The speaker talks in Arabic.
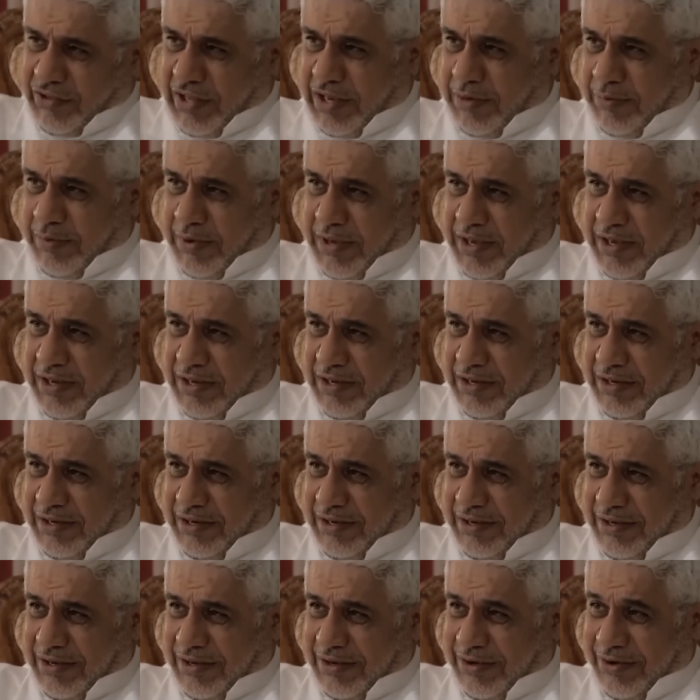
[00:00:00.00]
طيبه
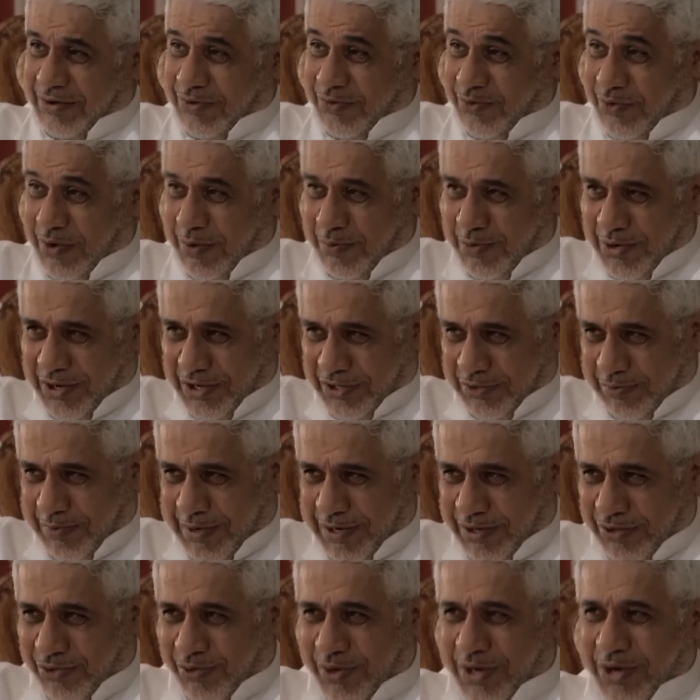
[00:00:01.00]
وابيك
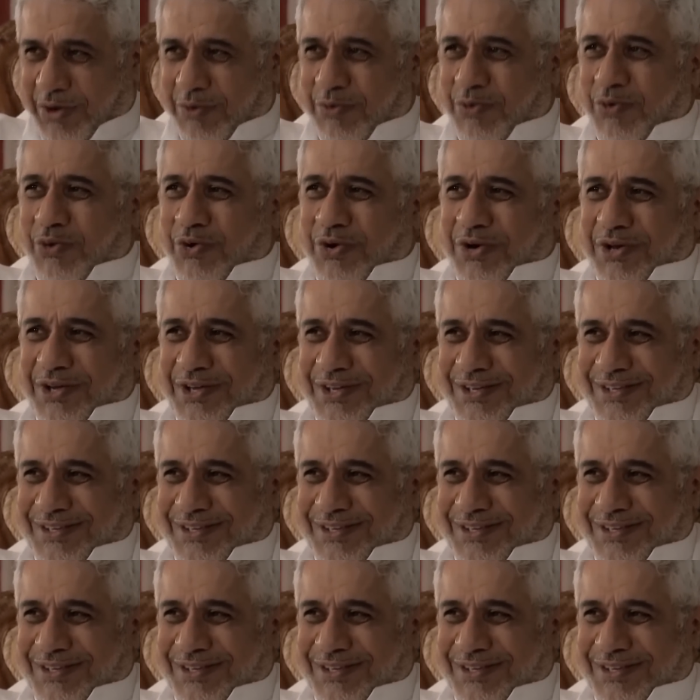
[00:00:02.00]
تبيض وجه ابوك